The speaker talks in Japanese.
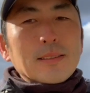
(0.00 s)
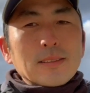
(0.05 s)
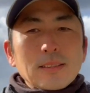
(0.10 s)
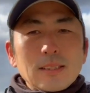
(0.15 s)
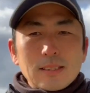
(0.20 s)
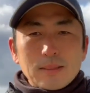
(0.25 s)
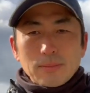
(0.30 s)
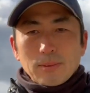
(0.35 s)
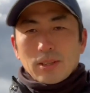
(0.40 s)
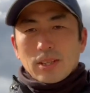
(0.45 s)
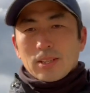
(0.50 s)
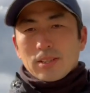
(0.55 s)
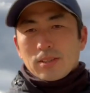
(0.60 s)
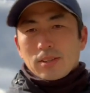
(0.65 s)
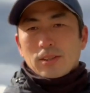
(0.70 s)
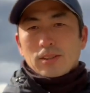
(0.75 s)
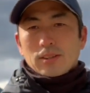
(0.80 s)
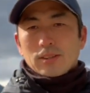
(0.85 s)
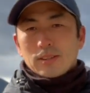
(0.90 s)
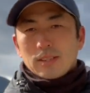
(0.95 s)
ずいつも引
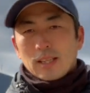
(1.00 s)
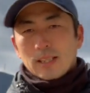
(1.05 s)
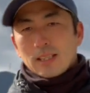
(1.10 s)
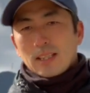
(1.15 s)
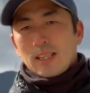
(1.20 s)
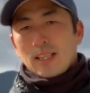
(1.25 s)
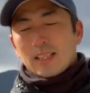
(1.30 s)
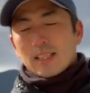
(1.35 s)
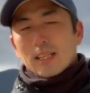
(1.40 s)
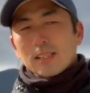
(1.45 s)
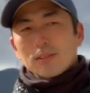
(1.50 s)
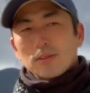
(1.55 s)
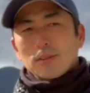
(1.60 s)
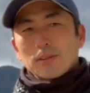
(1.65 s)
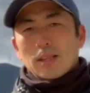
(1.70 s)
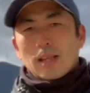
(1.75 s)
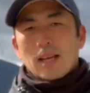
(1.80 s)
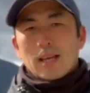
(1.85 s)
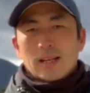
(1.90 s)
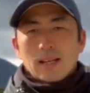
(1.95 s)
くで引いた
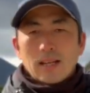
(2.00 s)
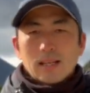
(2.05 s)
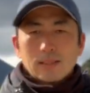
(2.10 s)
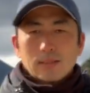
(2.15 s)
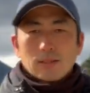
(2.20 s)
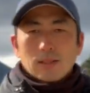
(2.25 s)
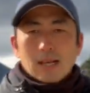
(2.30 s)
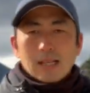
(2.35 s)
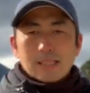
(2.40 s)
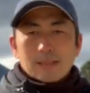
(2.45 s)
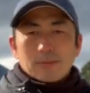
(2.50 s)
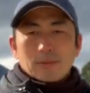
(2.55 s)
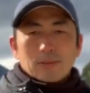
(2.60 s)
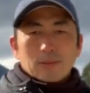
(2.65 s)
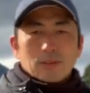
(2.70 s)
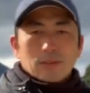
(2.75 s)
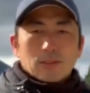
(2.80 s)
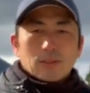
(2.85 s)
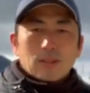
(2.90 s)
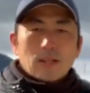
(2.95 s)
状態からその足
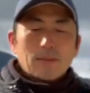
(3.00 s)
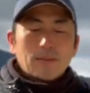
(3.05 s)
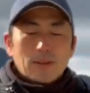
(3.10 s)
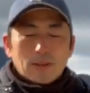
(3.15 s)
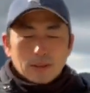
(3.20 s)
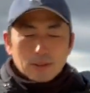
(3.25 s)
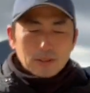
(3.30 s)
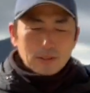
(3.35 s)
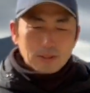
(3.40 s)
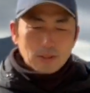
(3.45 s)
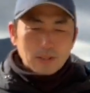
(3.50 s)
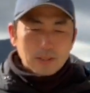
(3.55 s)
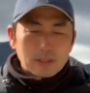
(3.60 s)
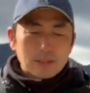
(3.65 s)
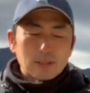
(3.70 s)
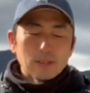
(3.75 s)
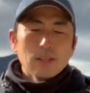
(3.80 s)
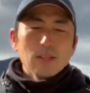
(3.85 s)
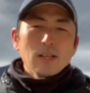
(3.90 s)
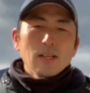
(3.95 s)
元の球を処理
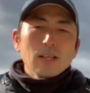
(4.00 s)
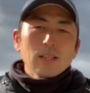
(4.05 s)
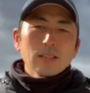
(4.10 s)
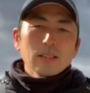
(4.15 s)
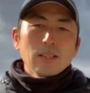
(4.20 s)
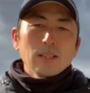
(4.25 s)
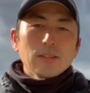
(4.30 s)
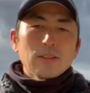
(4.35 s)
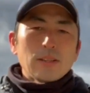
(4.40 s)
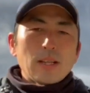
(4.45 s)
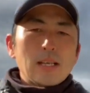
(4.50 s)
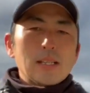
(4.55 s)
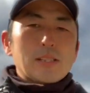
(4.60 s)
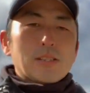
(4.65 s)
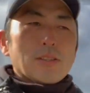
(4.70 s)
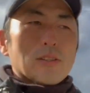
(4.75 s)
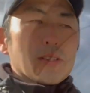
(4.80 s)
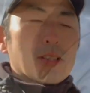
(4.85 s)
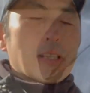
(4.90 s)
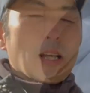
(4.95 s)
するっていう練
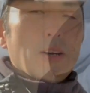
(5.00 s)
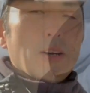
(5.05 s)
習をし